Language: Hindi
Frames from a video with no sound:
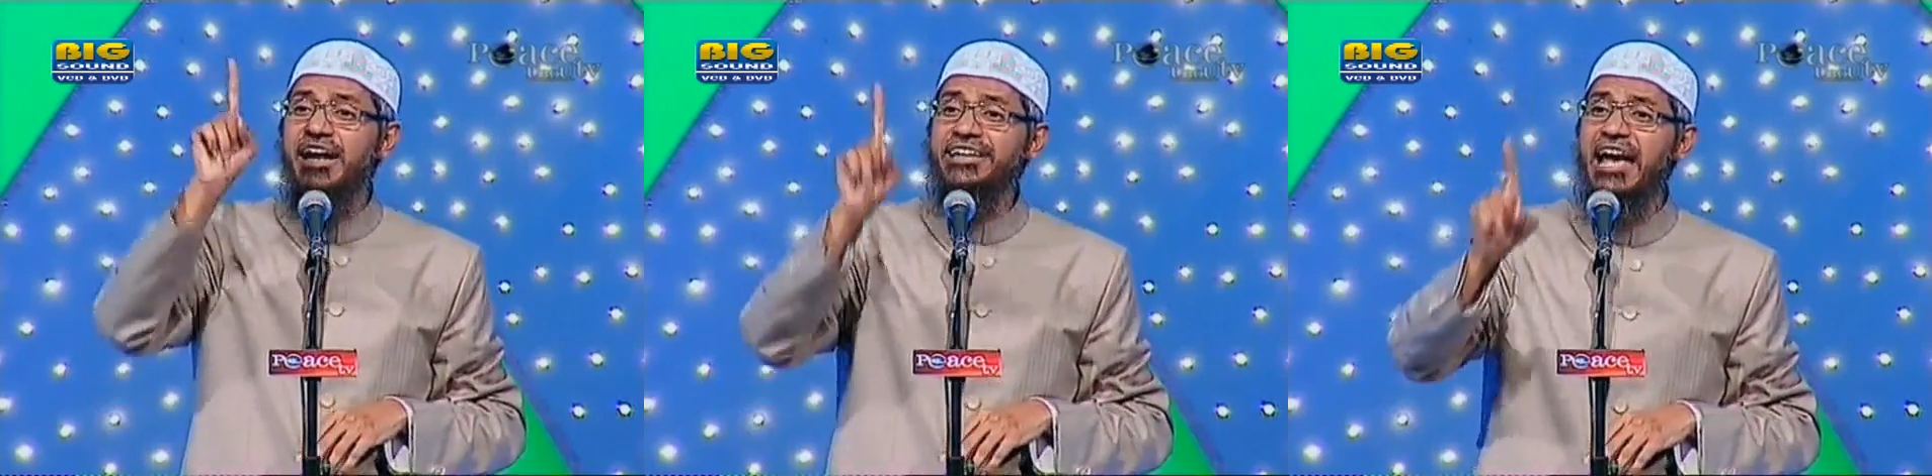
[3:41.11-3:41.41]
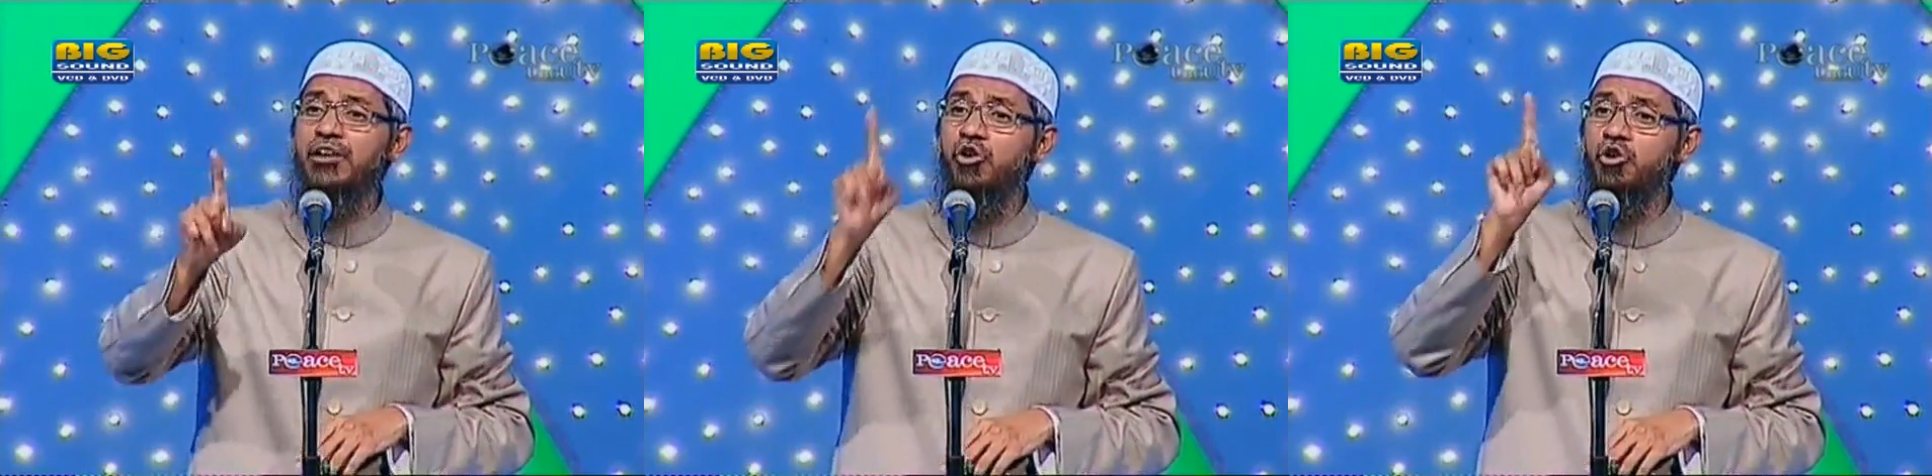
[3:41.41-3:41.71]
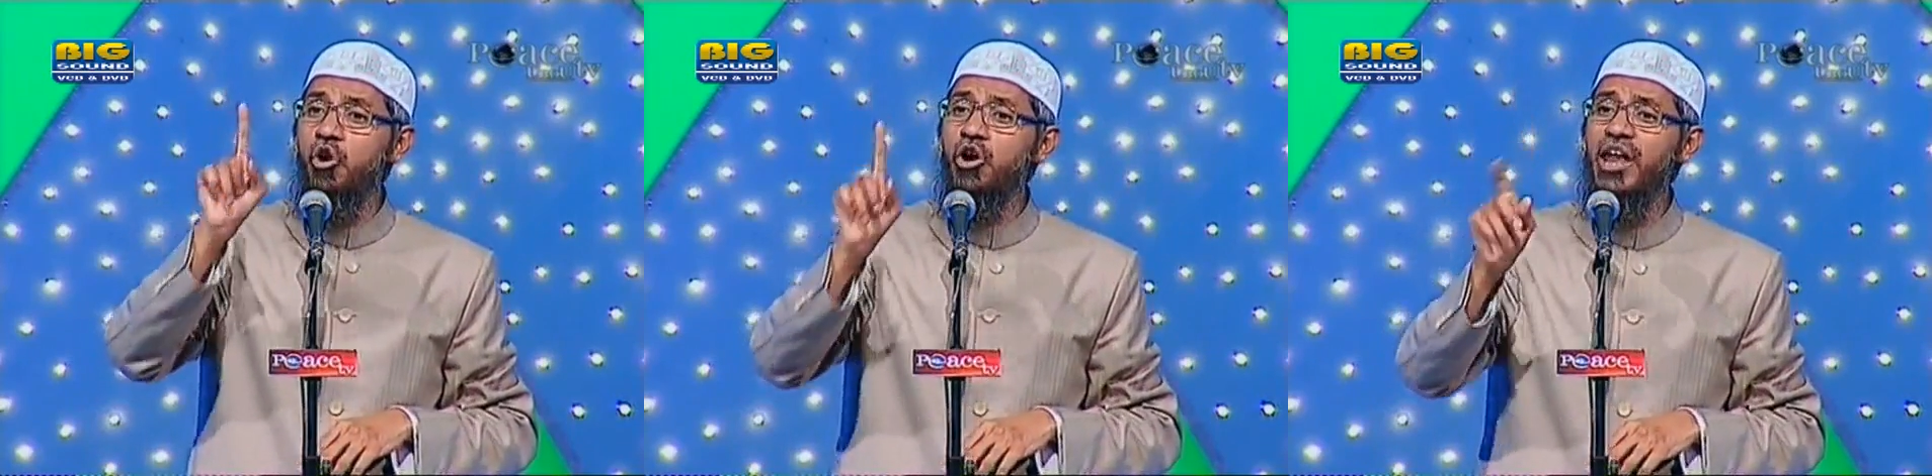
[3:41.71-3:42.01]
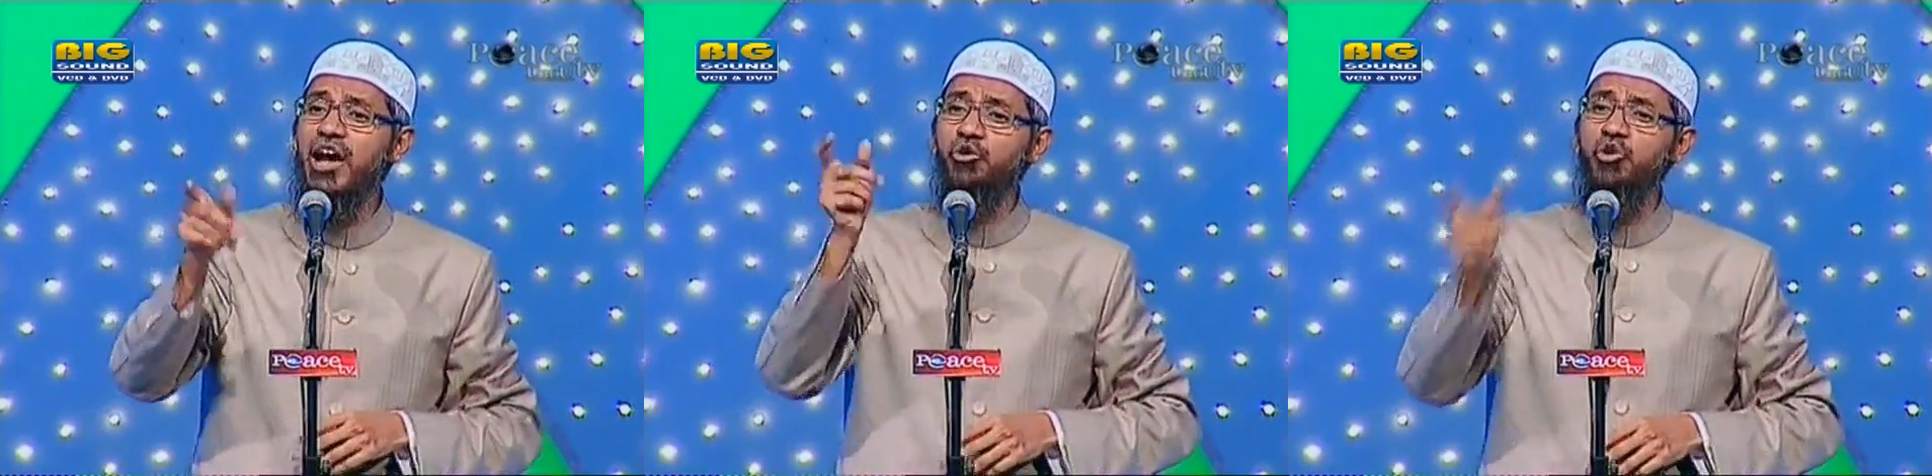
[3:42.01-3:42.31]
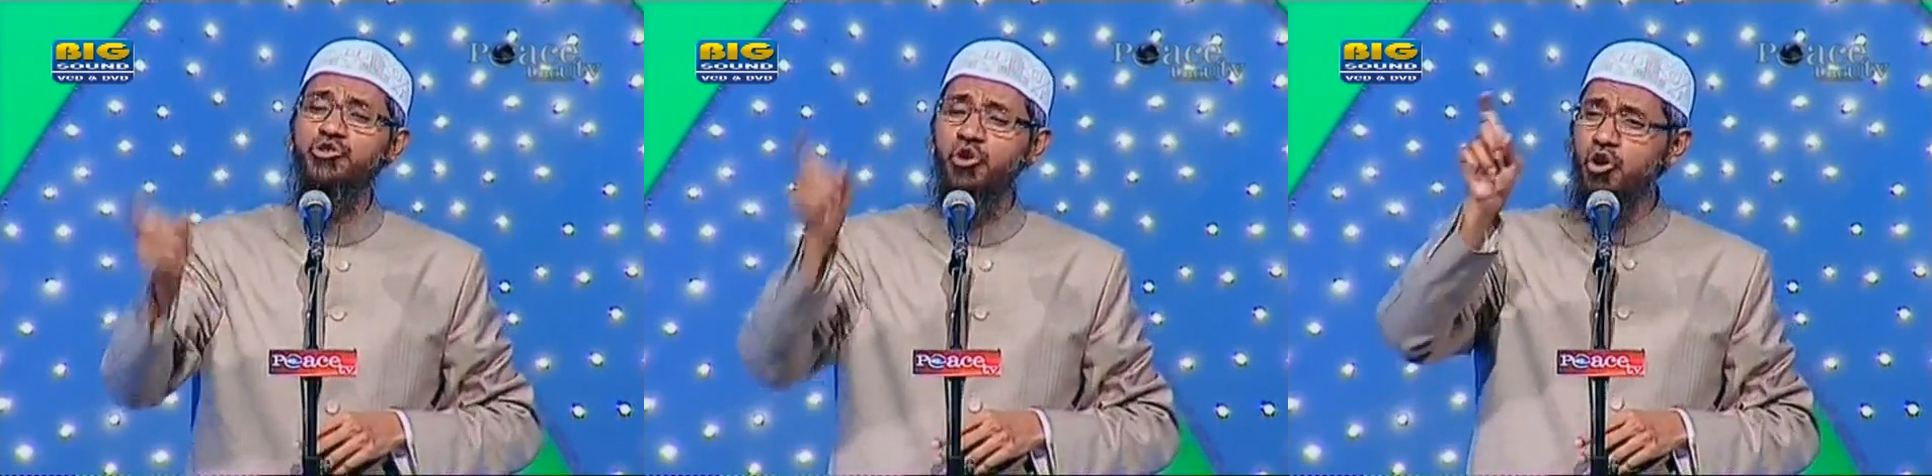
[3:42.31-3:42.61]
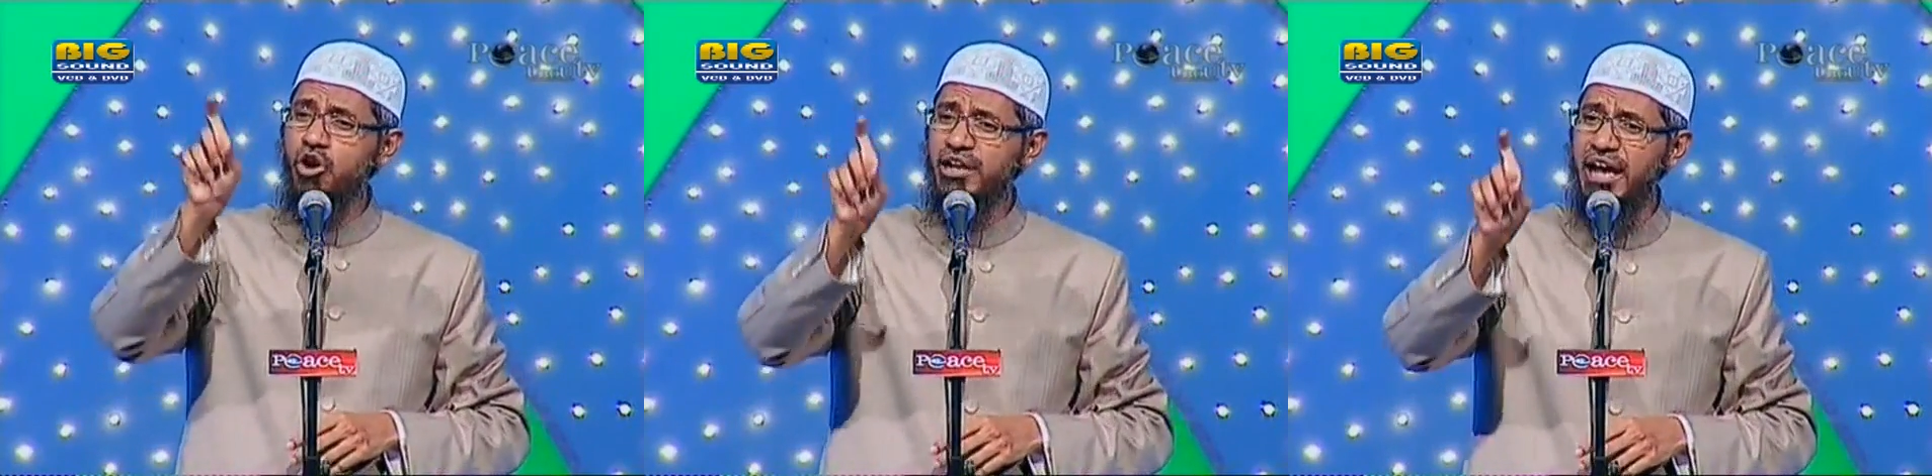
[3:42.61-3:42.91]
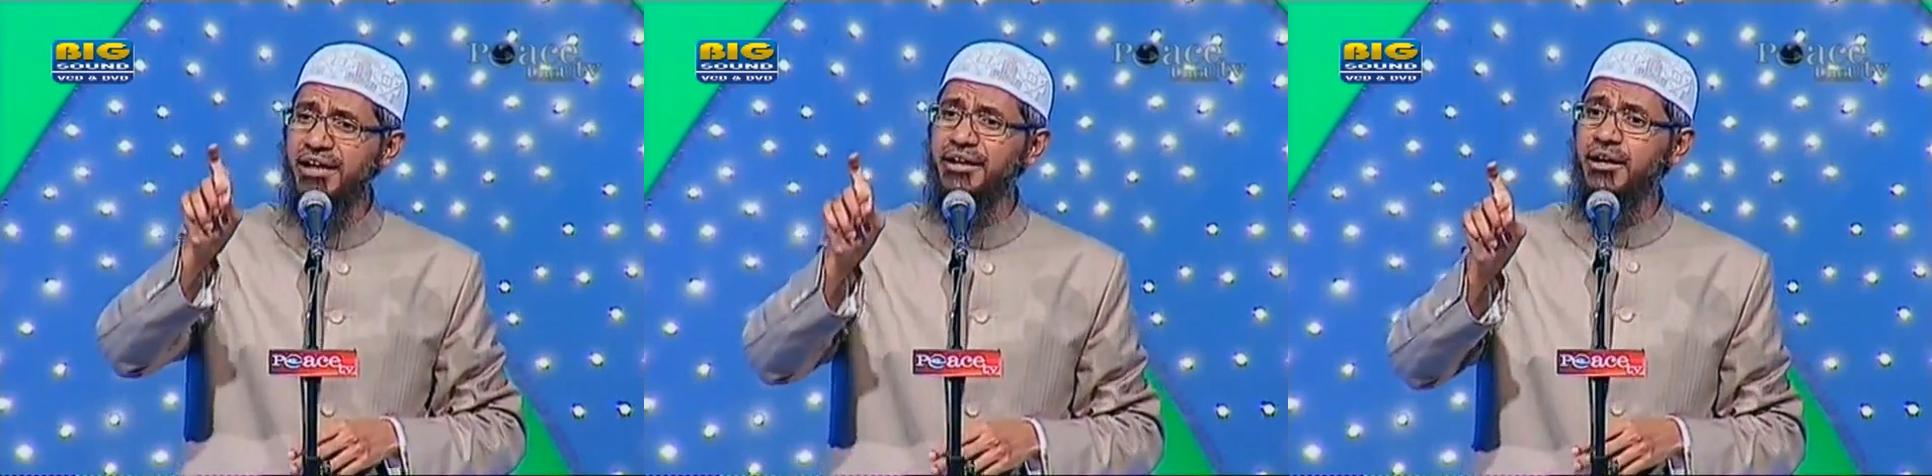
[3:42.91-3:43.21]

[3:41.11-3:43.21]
अटैक को रोकना कुछ को रोकना